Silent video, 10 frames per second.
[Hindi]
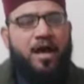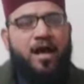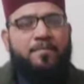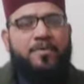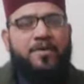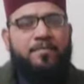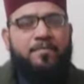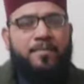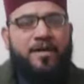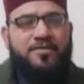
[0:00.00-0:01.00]
आपके
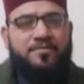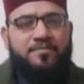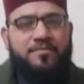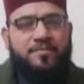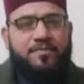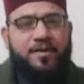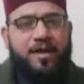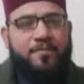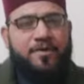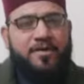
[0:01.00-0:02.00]
पास
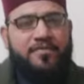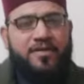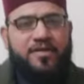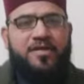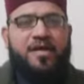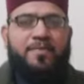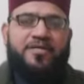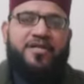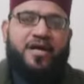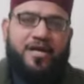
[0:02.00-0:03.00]
आपकी नज़र किया
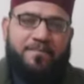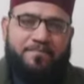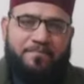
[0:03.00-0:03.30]
भेजा है